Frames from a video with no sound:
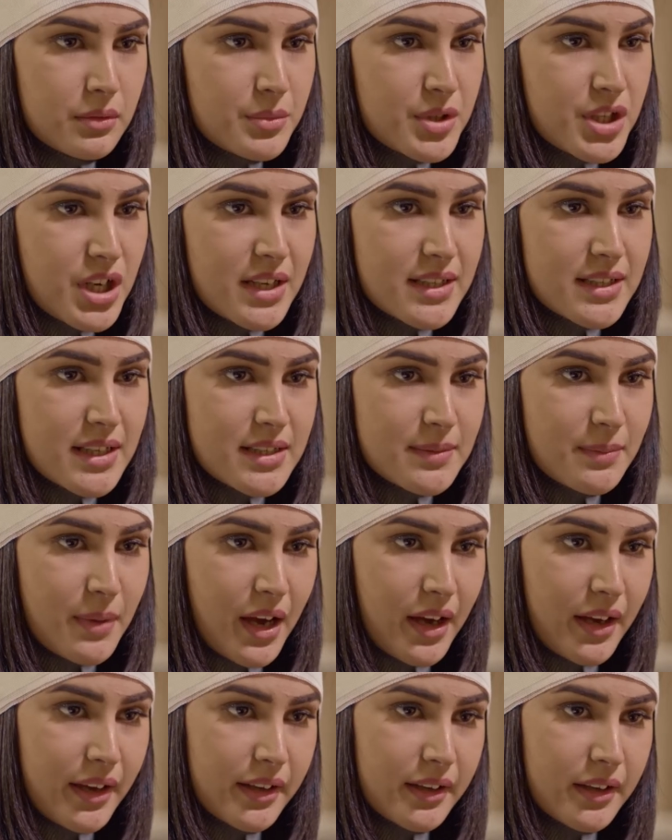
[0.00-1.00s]
مش عايزه اسمع
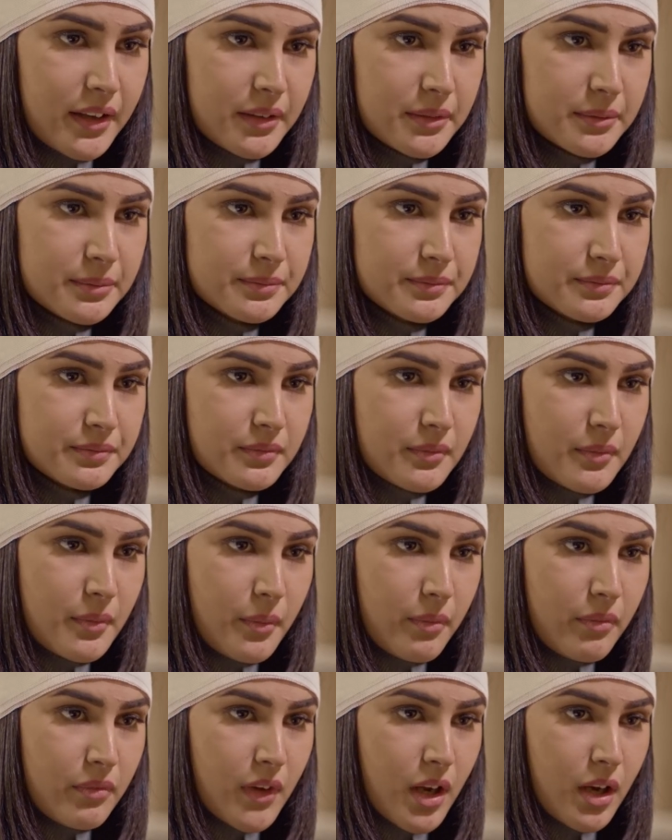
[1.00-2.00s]
حاجه
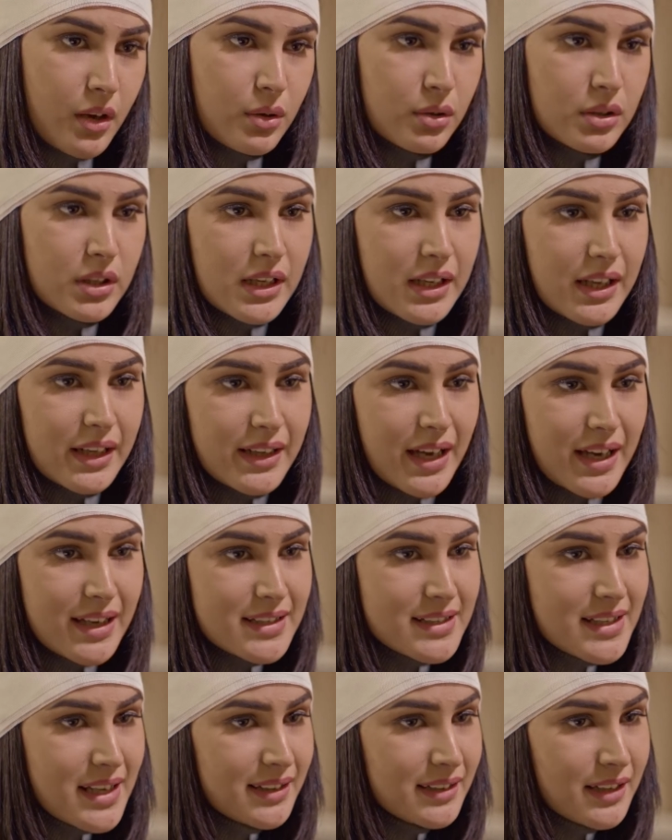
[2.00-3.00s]
كل اللي انا
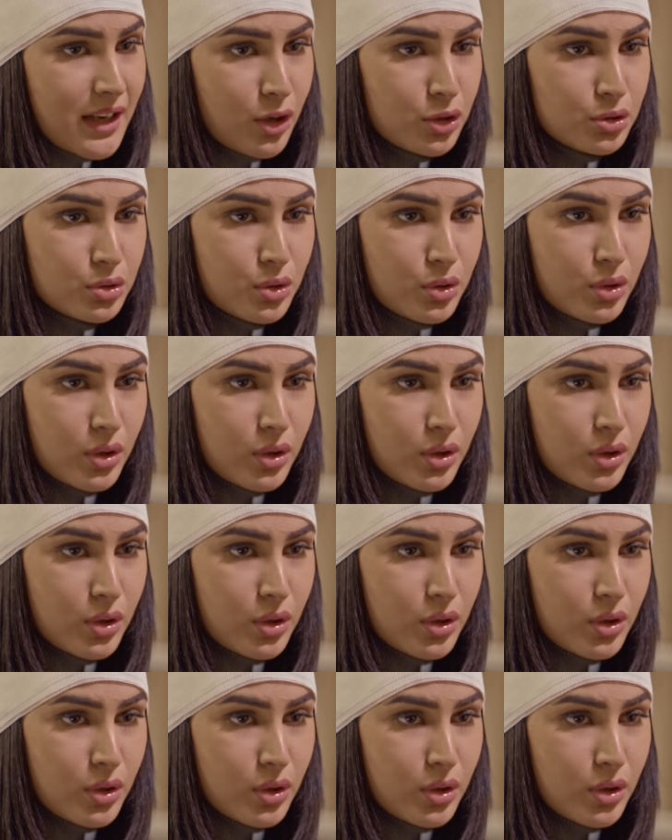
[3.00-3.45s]
عايزاه اني اخد